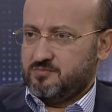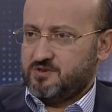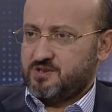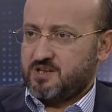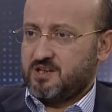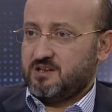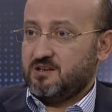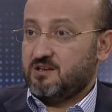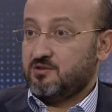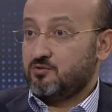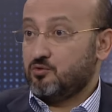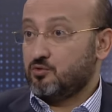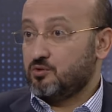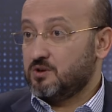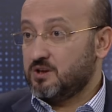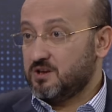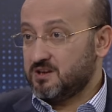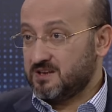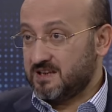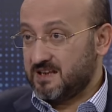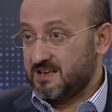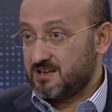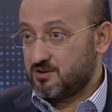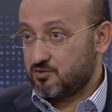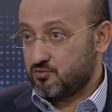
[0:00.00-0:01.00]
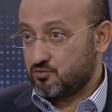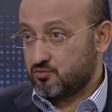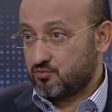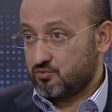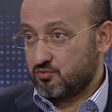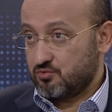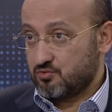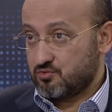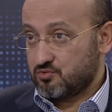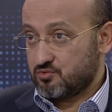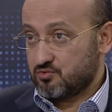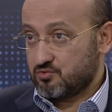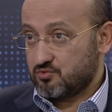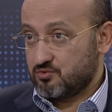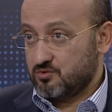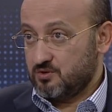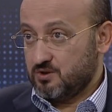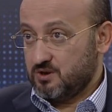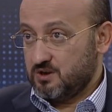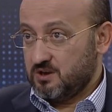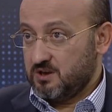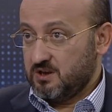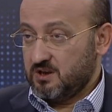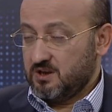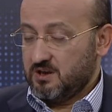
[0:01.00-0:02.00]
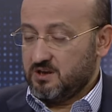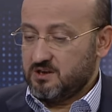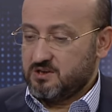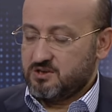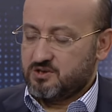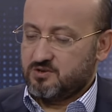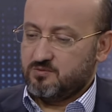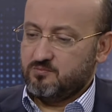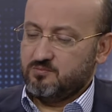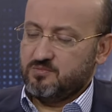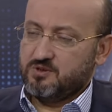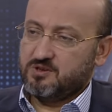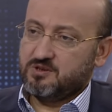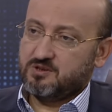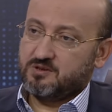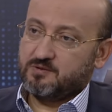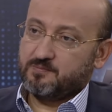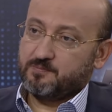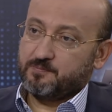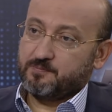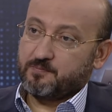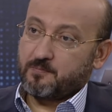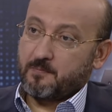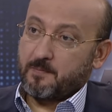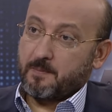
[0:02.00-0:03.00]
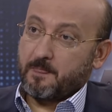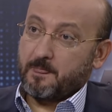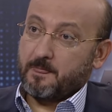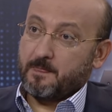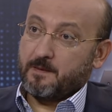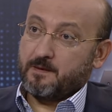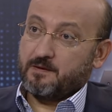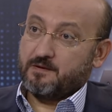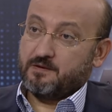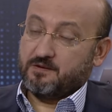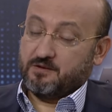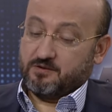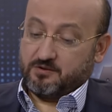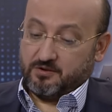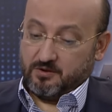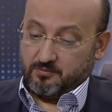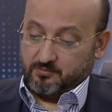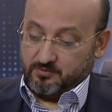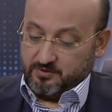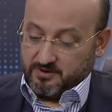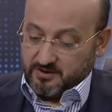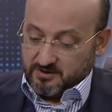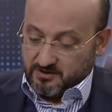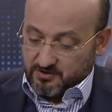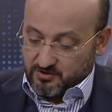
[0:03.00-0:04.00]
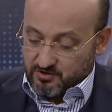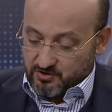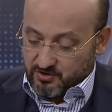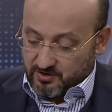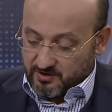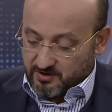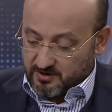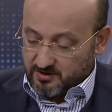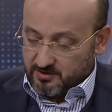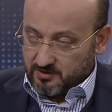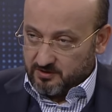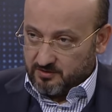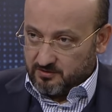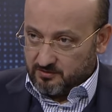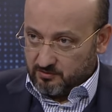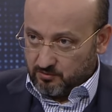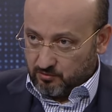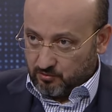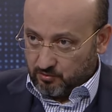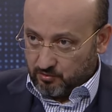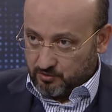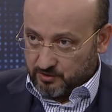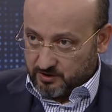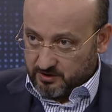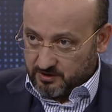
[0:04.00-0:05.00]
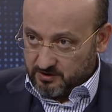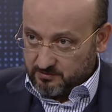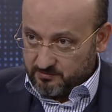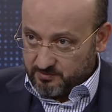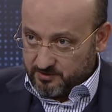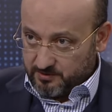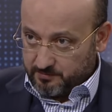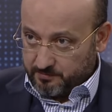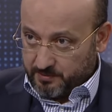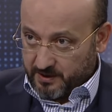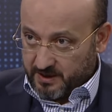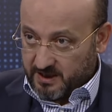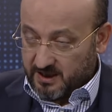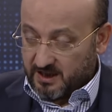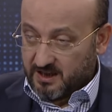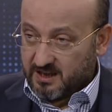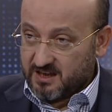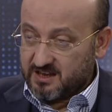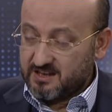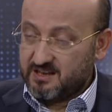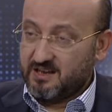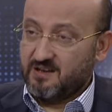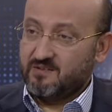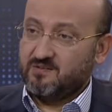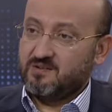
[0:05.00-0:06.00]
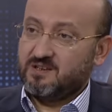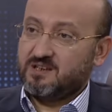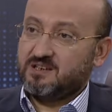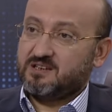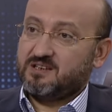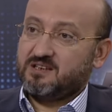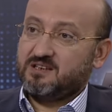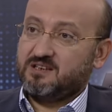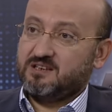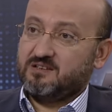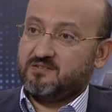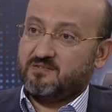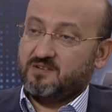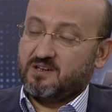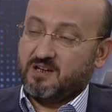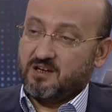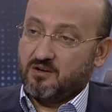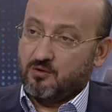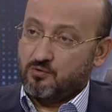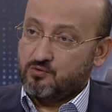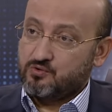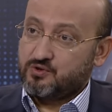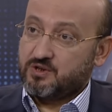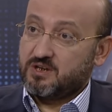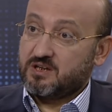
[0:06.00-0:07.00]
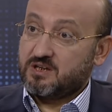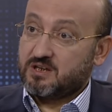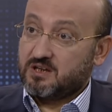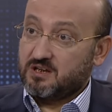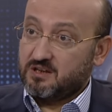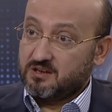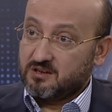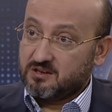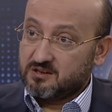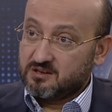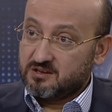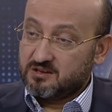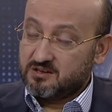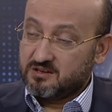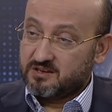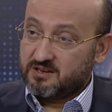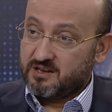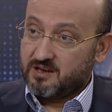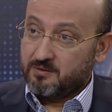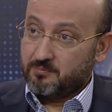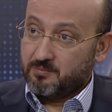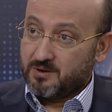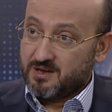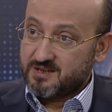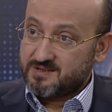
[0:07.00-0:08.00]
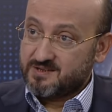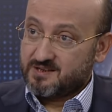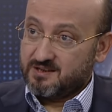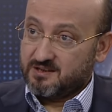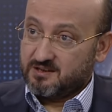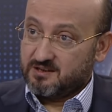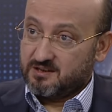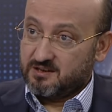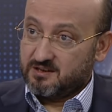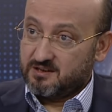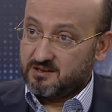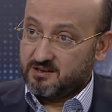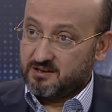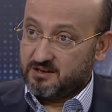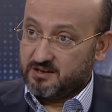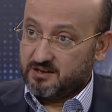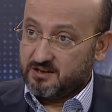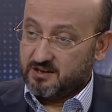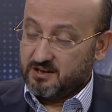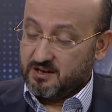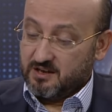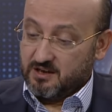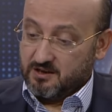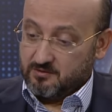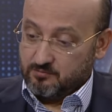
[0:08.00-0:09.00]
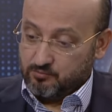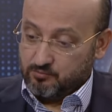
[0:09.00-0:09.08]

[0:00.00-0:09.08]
bir senaryolar geliştiriyorsun. Bunda Türkiye'ye karşı yapıyorsun. E, tabii neticede ortada bir PKK çıkıyor. devleti veya özerk alanı diye bahsettiğinde